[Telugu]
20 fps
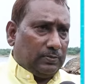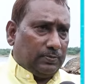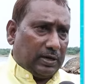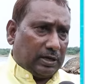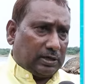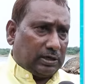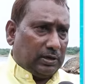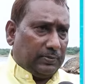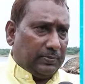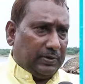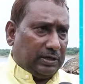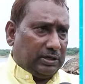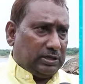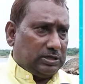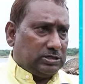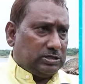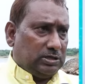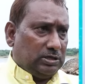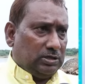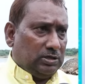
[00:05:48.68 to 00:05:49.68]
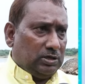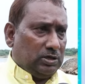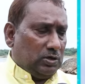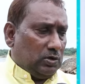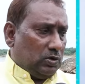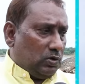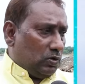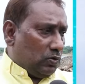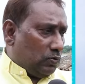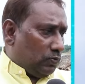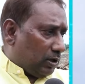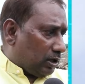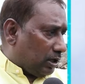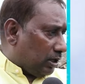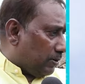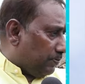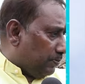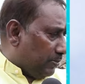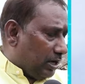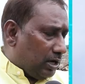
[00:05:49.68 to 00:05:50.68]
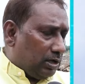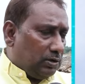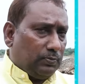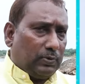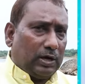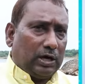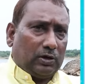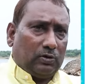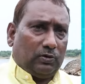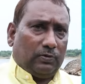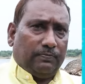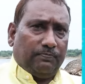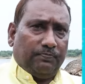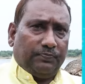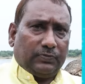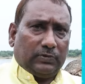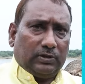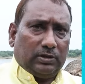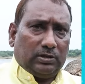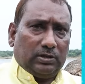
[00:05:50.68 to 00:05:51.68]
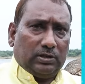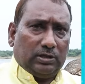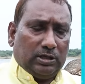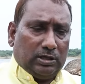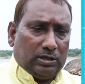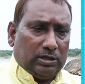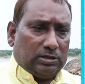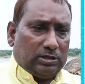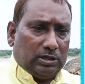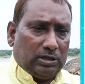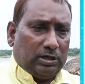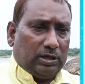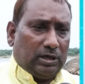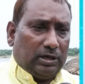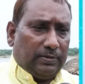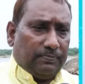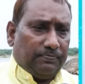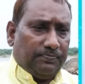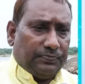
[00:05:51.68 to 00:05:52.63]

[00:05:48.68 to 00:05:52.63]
పక్కకు పెట్టేసి ఒక మెయిన్ భాగం దీన్ని తిరిగి